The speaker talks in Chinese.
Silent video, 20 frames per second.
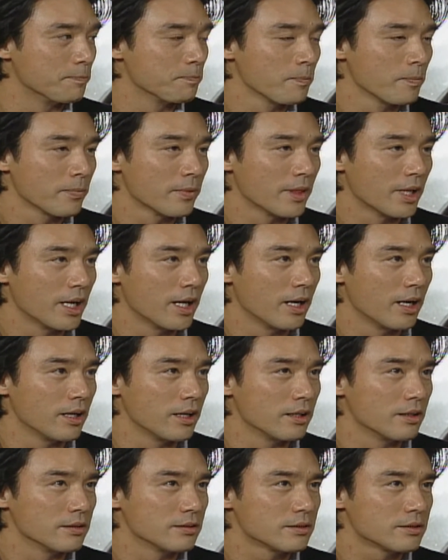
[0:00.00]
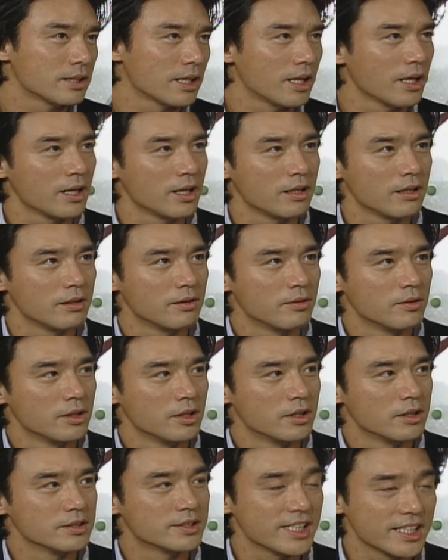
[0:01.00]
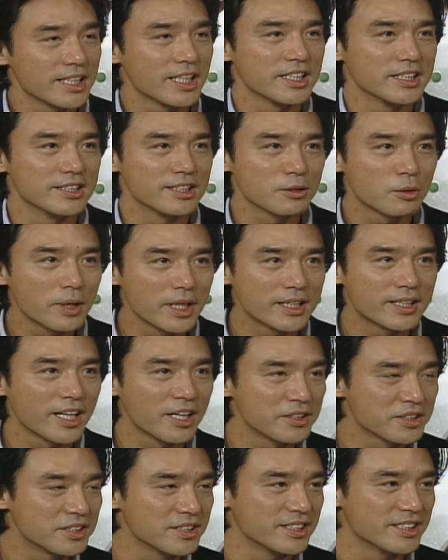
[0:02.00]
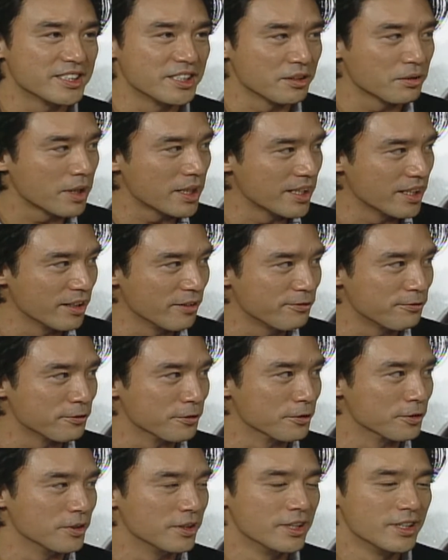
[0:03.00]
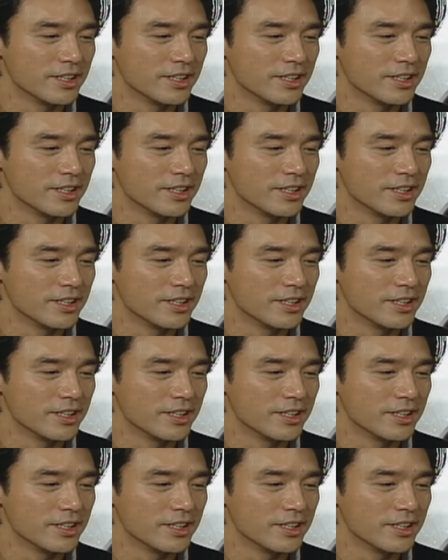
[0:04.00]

嗯，那他现在已经会挑自己喜欢的衣服。